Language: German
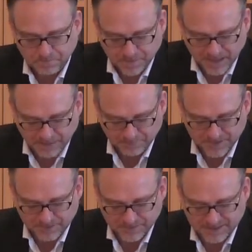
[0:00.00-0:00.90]
Ab
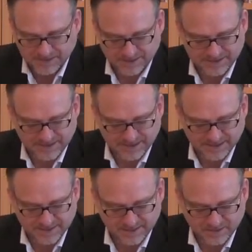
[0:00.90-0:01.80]
der Mitte des
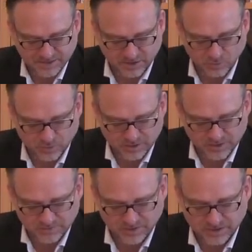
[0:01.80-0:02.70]
13.
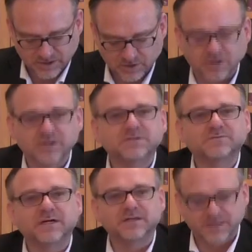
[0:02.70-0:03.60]
Jahrhunderts wurden die
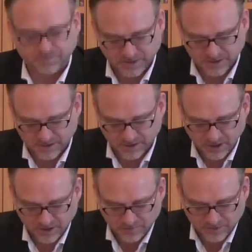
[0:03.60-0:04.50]
Kreuzfahrergebiete
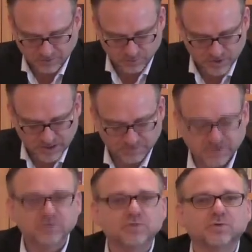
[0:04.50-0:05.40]
von den
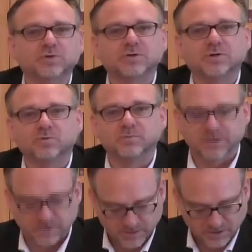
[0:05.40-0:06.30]
Muslimen zurückerobert.
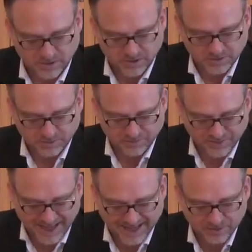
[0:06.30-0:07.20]

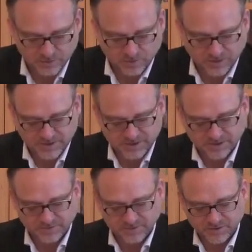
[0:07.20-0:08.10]

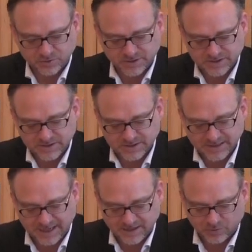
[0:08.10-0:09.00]
1291 fiel schließlich
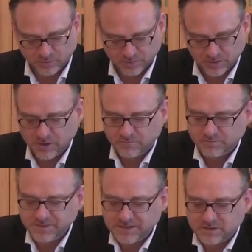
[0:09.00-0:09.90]
Akkon,
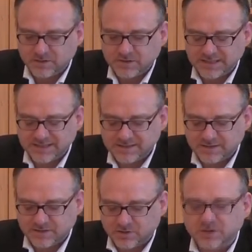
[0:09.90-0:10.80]
womit der
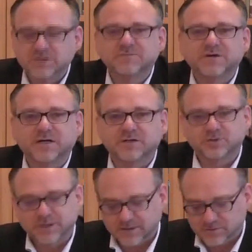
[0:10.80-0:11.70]
letzte
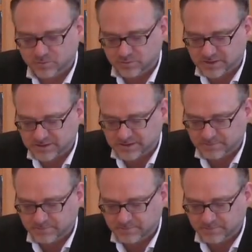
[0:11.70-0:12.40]
Kreuzfahrerstaat unterging.